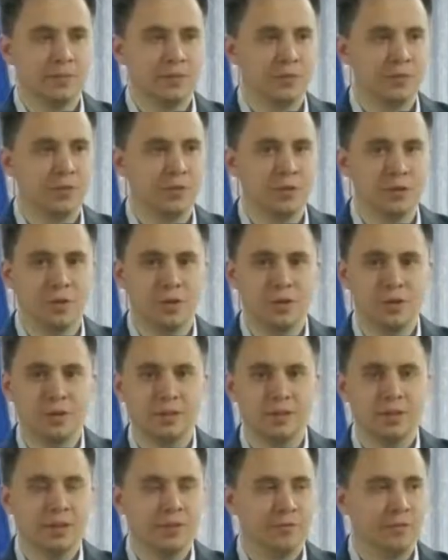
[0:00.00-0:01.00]
Wir haben davon
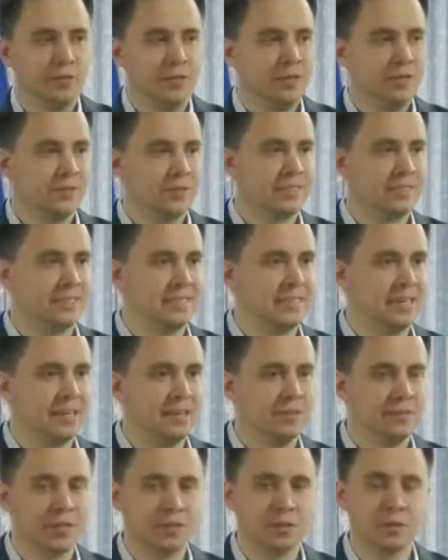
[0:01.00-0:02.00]
gehört, für ihn war die
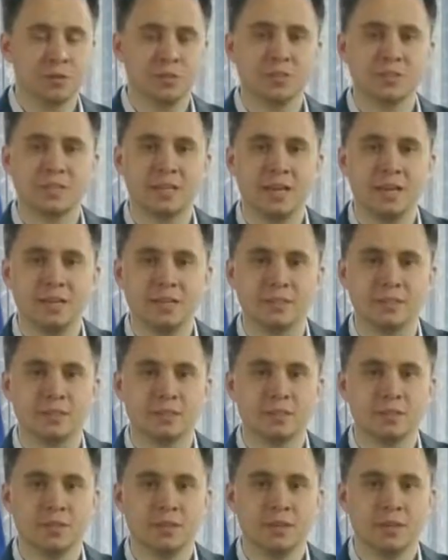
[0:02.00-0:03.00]
Gegenwart Gottes
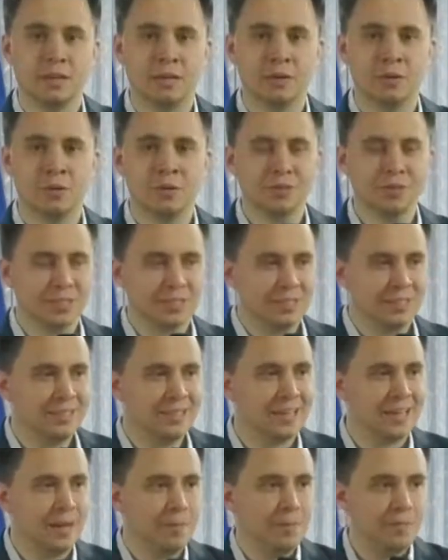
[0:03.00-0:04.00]
alles. Er konnte
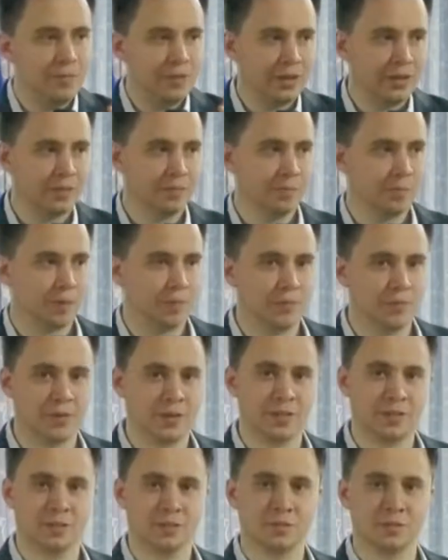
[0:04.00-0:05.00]
es nicht abwarten,
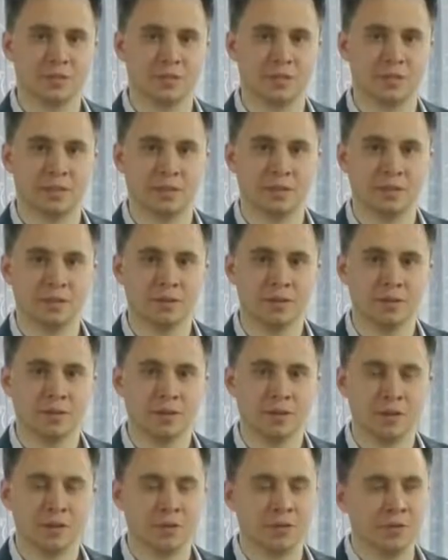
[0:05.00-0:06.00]
beim Vater zu sein.
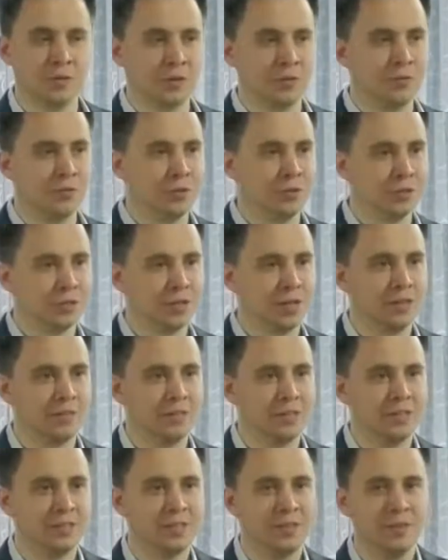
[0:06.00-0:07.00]
Könnt ihr euch
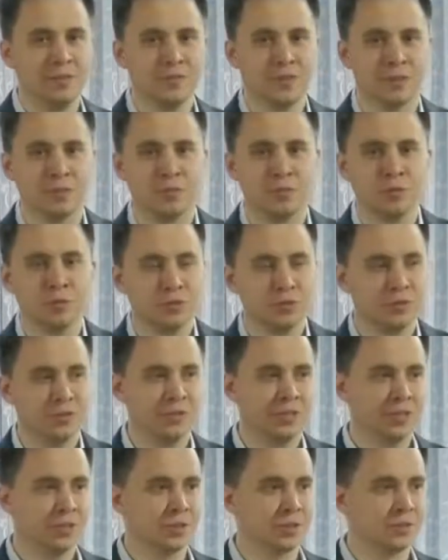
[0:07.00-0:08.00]
vorstellen, wie tief der Wunsch
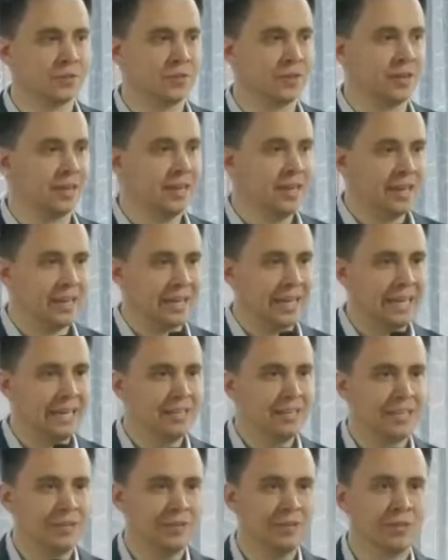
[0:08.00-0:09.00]
von Jesus war,
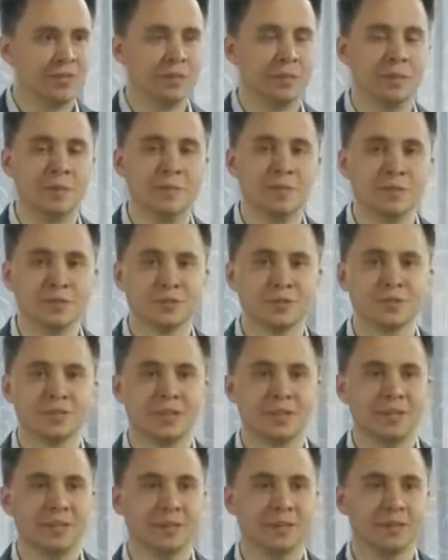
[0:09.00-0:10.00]
endlich wieder im Himmel zu
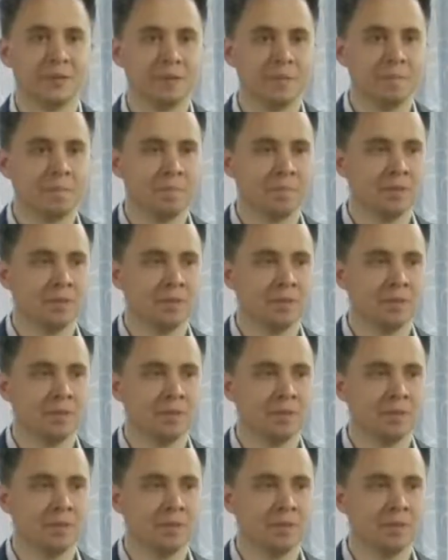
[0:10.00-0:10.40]
sein?